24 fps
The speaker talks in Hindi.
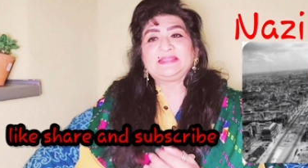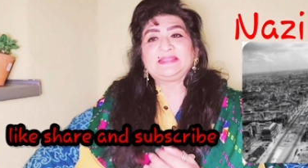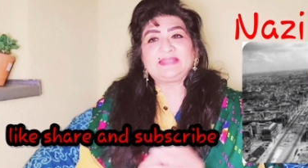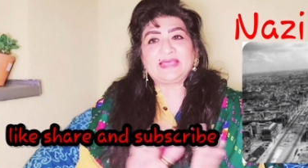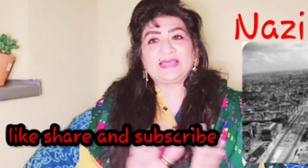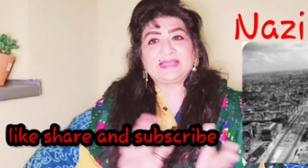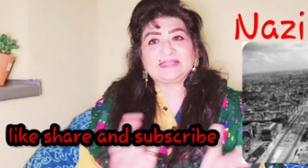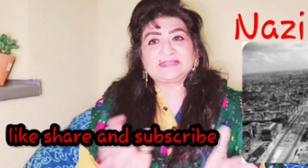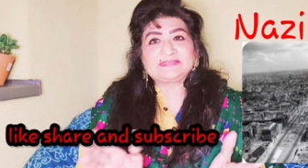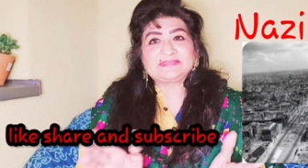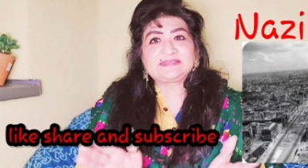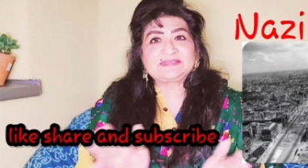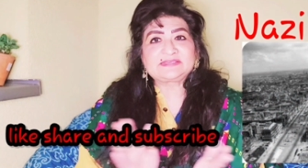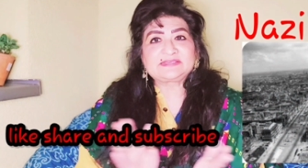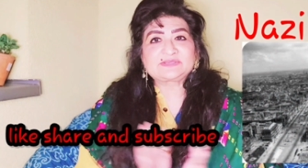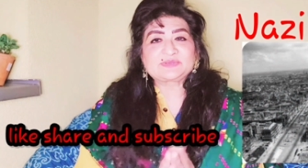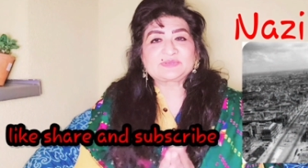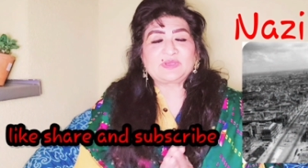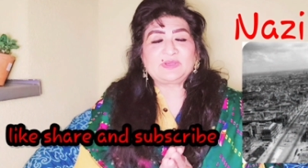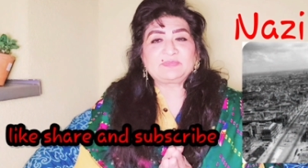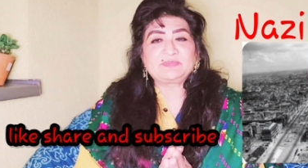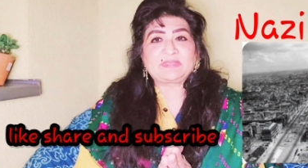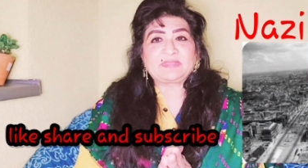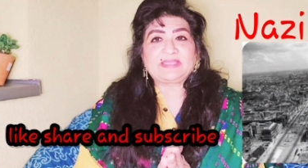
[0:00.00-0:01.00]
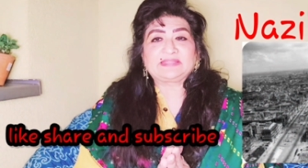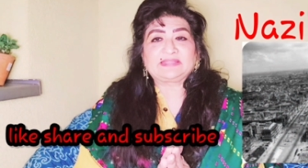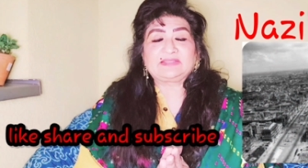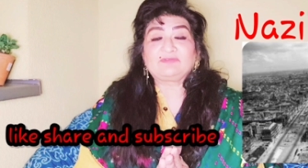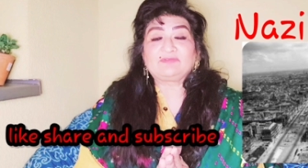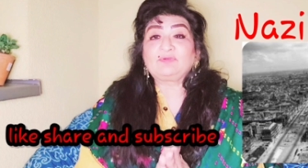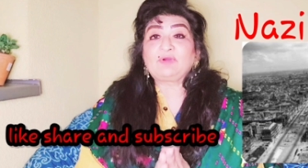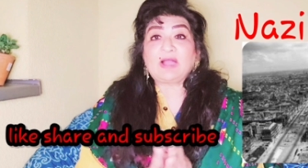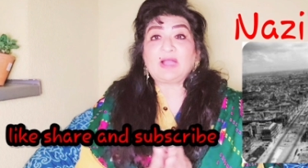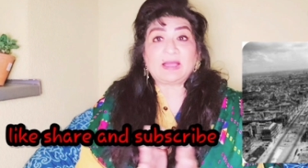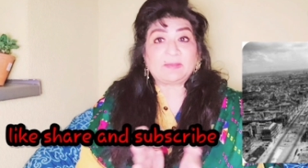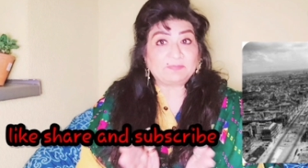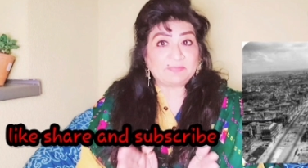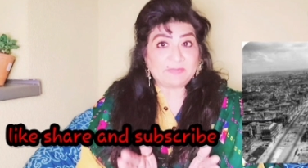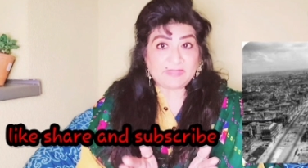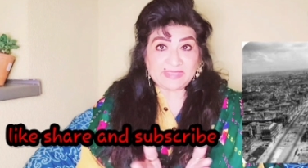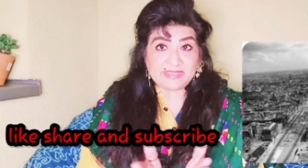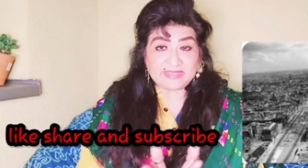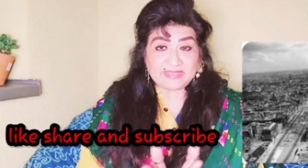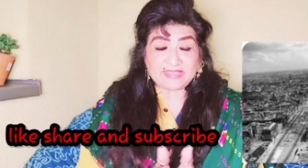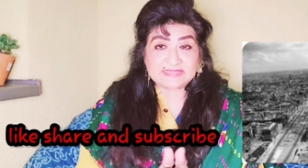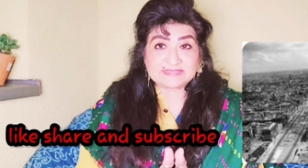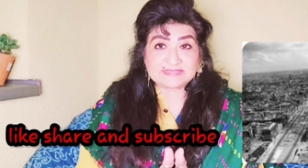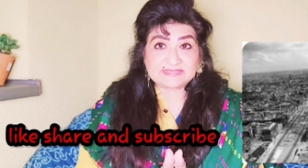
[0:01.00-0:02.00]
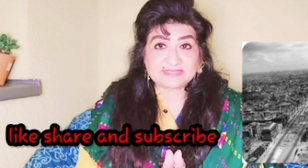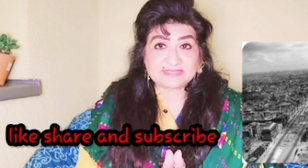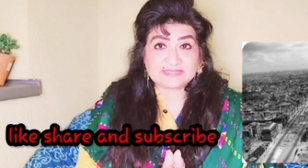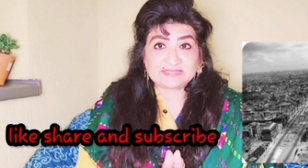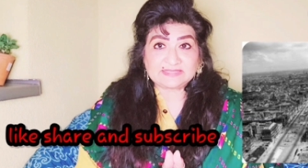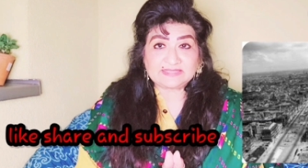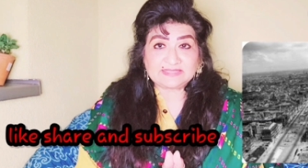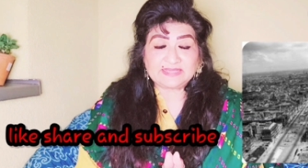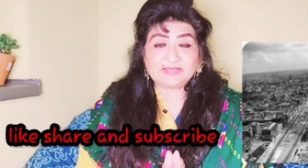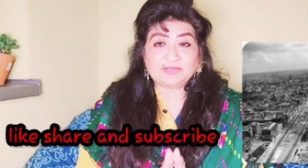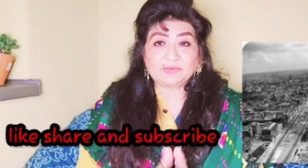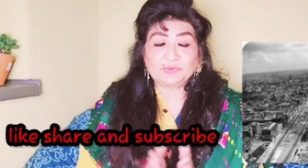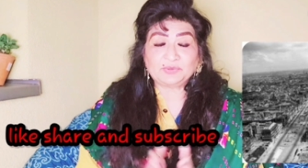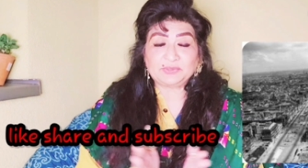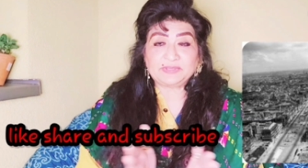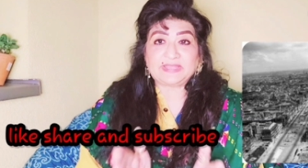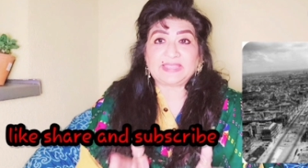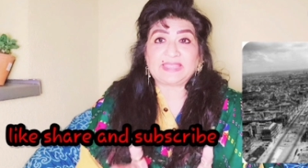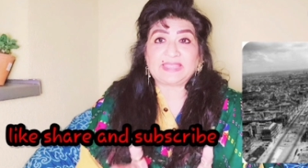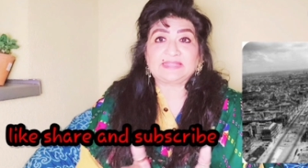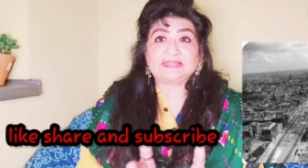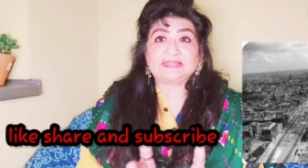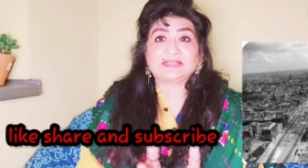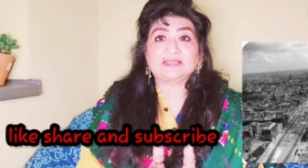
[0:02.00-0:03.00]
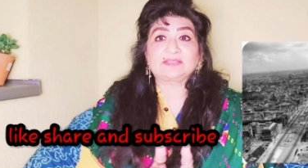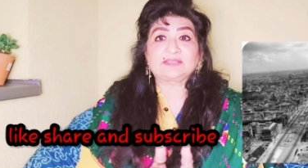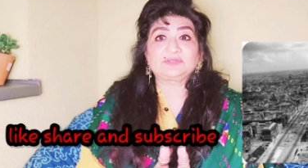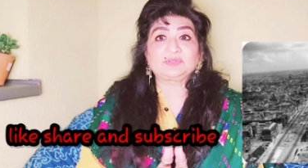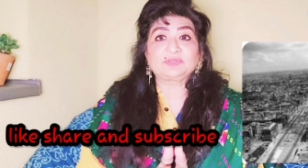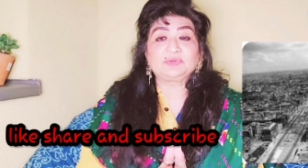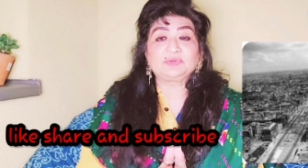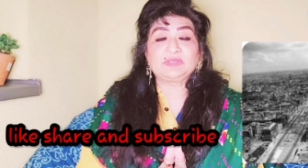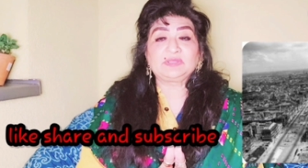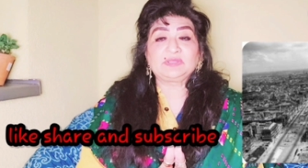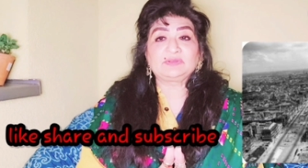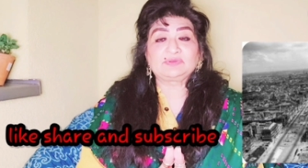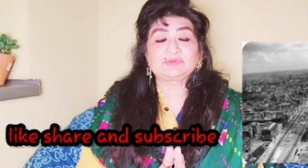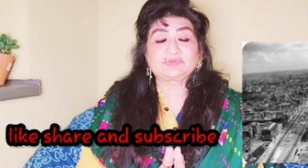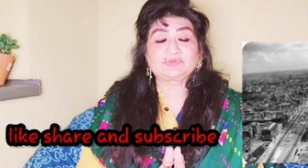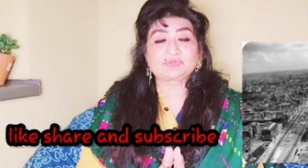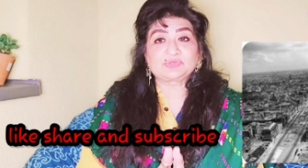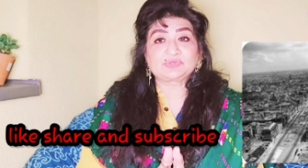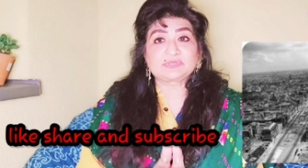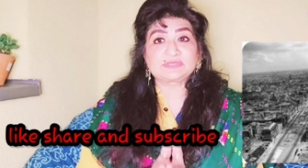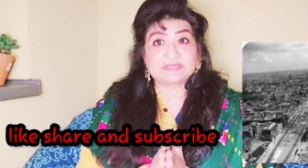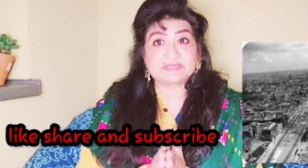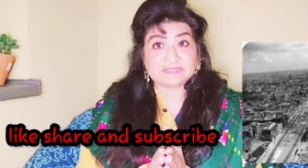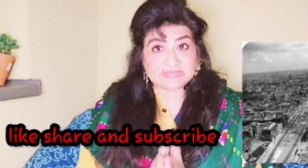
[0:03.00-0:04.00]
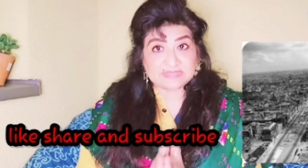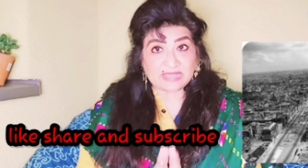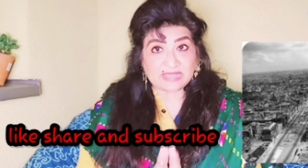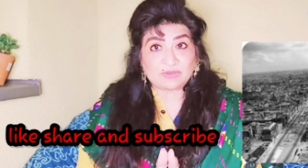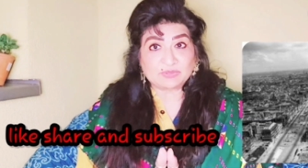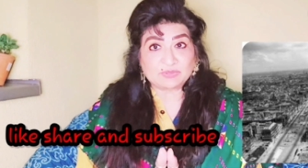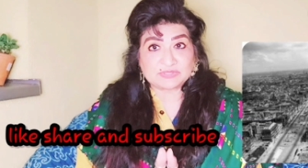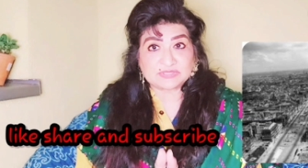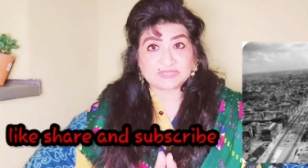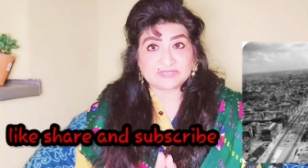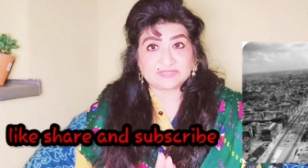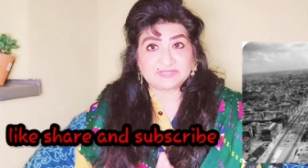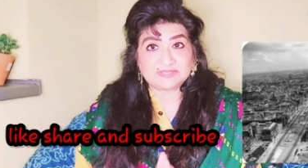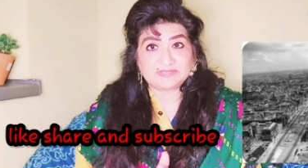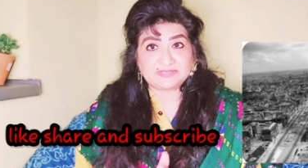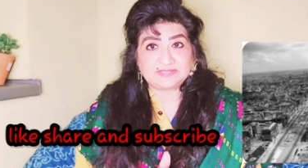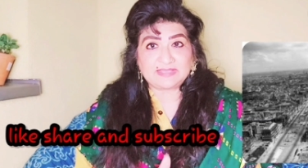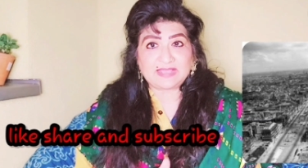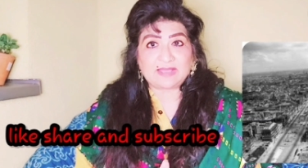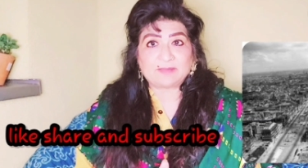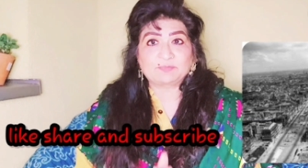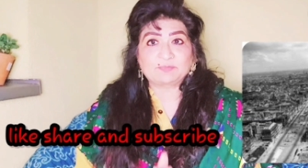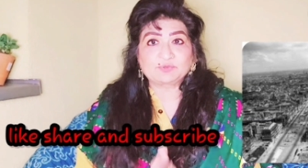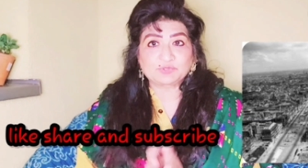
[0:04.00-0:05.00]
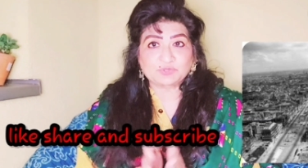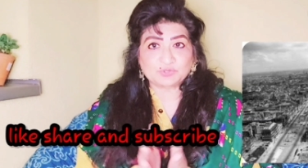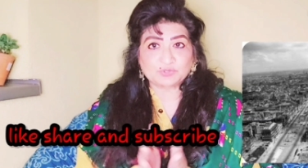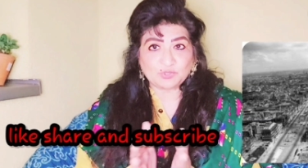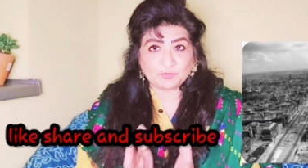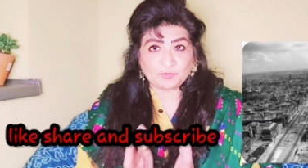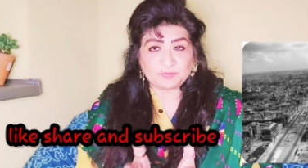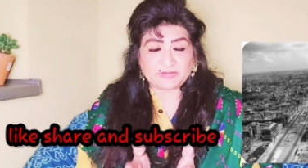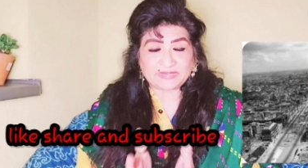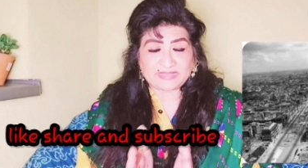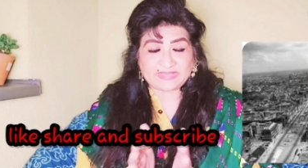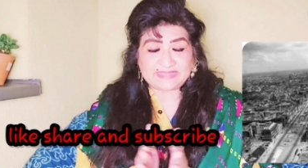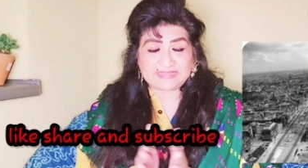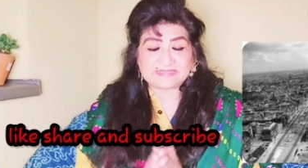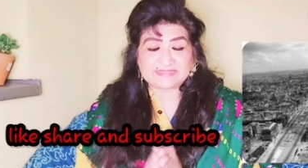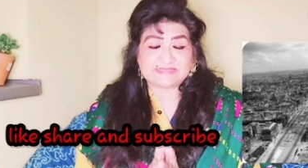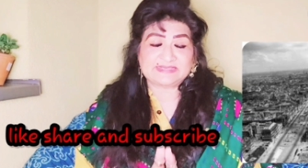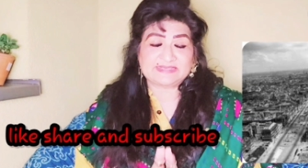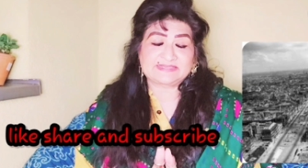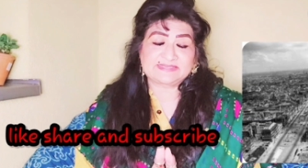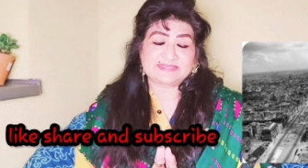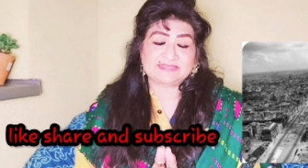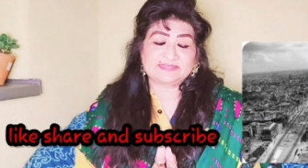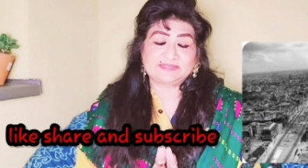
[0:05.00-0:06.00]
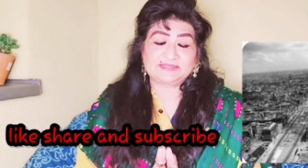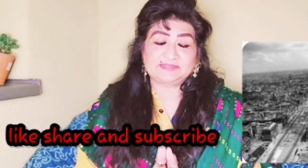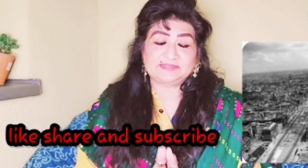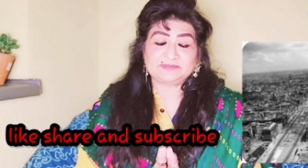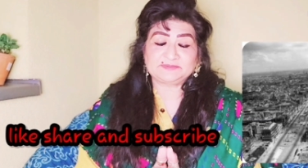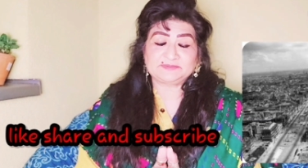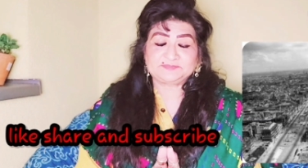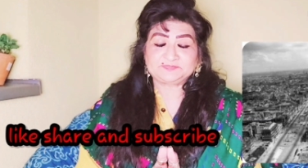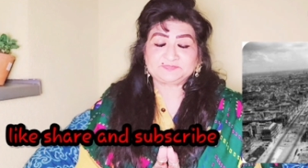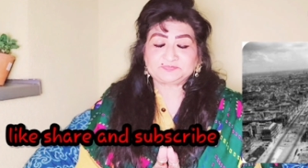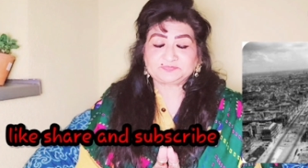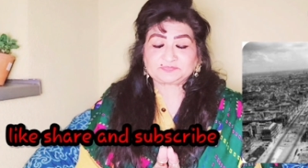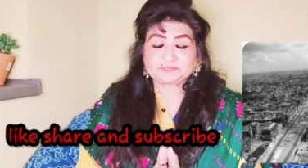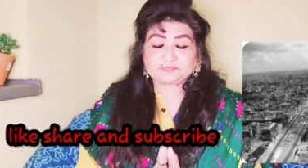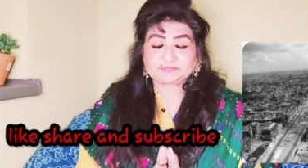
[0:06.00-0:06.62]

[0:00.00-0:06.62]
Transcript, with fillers: नाजी जिसको हम कहते हैं वो आप नहीं कह सकते थे अगर कोई कहता था तो uh, उसको सज़ा हो सकती थी आप उसके ऊपर केस कर सकते थे